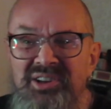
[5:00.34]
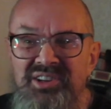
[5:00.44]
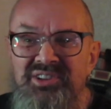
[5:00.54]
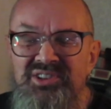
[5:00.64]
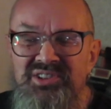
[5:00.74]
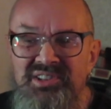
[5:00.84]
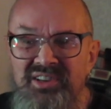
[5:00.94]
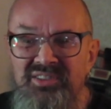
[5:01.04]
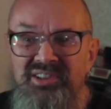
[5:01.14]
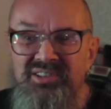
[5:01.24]
негде
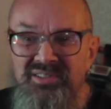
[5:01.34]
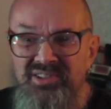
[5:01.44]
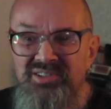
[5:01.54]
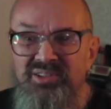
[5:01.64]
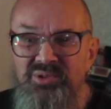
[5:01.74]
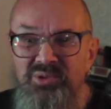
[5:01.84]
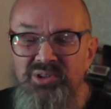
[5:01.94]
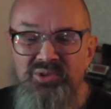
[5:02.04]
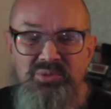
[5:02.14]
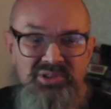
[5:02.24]
ставить. Если
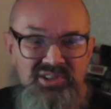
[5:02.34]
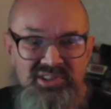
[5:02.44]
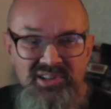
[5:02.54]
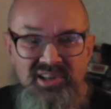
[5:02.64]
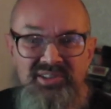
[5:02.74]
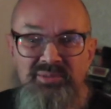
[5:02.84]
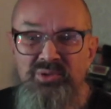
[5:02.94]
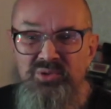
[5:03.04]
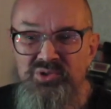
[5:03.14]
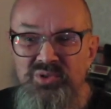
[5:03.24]
кто-то любит гитарный
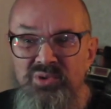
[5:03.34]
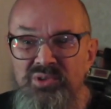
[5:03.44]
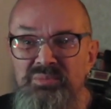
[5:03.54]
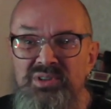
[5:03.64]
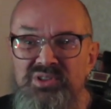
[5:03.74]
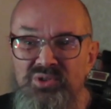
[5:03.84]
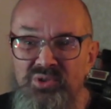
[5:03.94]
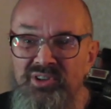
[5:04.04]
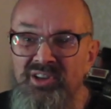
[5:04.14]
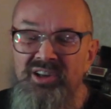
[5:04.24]
блюз-рок,
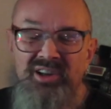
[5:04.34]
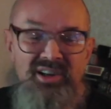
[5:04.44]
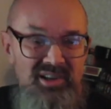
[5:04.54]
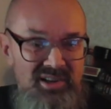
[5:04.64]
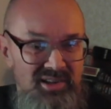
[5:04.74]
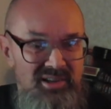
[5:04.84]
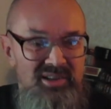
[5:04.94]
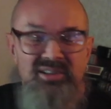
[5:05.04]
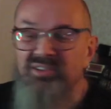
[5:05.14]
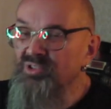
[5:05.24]
мясной,
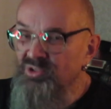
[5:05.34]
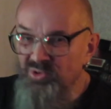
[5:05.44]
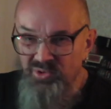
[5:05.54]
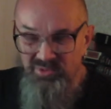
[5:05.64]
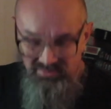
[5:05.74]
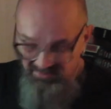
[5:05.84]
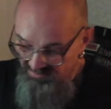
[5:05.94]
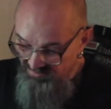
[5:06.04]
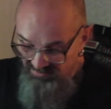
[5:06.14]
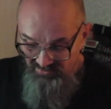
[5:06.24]
то
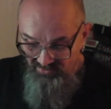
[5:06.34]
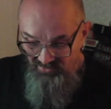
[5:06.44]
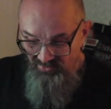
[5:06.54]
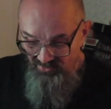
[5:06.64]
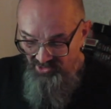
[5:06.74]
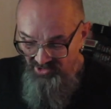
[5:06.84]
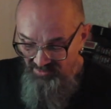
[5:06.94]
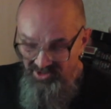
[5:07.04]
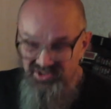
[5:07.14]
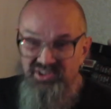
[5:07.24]
вот эта
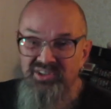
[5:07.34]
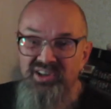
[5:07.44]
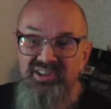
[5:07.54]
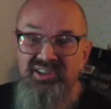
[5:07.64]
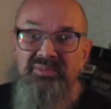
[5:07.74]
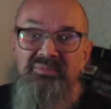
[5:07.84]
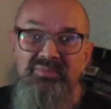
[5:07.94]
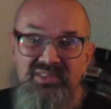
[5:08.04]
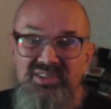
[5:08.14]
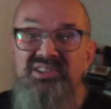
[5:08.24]
пластинка, она
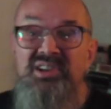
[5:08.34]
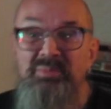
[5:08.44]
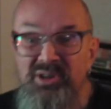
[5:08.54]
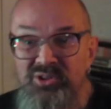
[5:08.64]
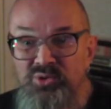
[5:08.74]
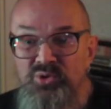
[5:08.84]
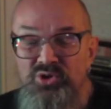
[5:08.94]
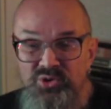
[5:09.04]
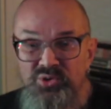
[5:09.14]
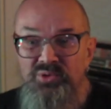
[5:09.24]
самое то,
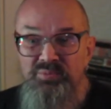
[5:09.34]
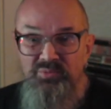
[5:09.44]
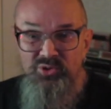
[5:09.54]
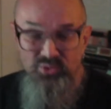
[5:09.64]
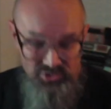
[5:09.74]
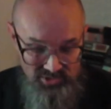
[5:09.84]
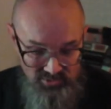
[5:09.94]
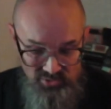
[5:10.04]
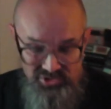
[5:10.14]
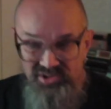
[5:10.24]
что нужно.
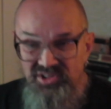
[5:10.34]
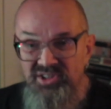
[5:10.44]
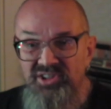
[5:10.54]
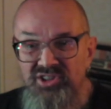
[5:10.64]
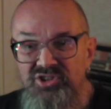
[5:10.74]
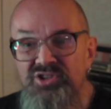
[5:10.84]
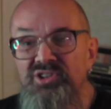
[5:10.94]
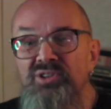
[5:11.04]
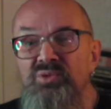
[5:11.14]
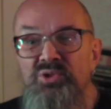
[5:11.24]
Очень
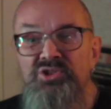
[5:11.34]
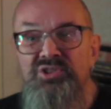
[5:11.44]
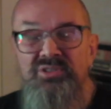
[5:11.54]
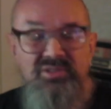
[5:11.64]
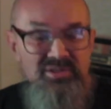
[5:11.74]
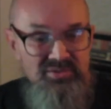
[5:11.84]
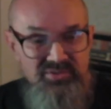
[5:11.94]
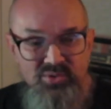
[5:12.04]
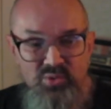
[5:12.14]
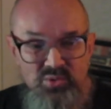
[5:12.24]
технично, очень
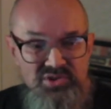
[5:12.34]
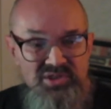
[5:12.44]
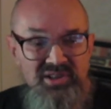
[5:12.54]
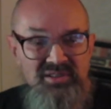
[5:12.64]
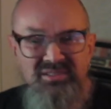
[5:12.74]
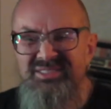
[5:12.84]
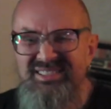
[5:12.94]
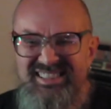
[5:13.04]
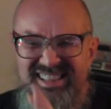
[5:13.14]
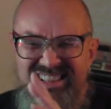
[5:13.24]
вкусно.
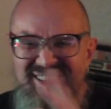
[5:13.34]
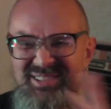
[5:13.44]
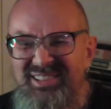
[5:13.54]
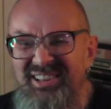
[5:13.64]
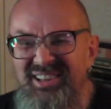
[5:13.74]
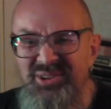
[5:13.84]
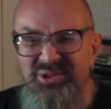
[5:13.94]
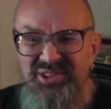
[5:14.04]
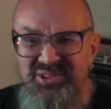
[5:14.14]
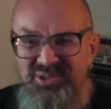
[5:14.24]
Какое
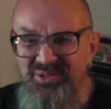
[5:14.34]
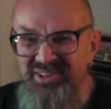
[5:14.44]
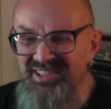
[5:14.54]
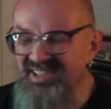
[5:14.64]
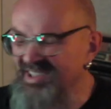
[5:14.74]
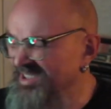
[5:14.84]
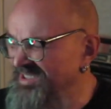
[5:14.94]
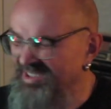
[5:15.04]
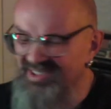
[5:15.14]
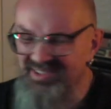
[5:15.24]
нехорошее слово я сказал